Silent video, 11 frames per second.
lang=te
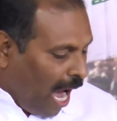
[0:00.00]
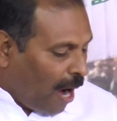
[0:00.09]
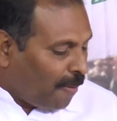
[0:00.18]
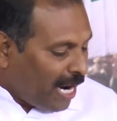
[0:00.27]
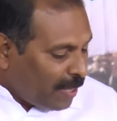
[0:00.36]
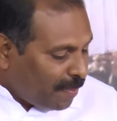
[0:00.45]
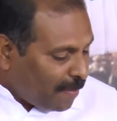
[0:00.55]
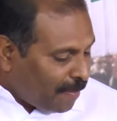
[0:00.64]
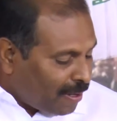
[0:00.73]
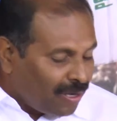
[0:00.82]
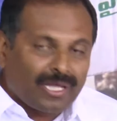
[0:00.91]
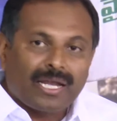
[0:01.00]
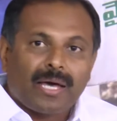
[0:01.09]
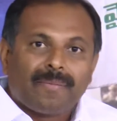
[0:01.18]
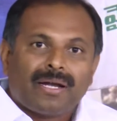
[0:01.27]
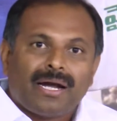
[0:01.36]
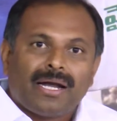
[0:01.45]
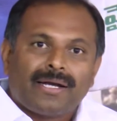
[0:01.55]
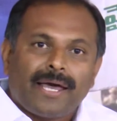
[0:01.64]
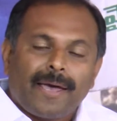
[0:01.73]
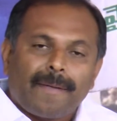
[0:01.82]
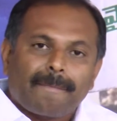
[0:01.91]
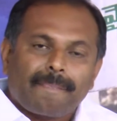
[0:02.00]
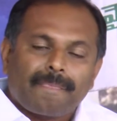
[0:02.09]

ఆ వైట్ పేపర్లో తను ఏమన్నాడంటే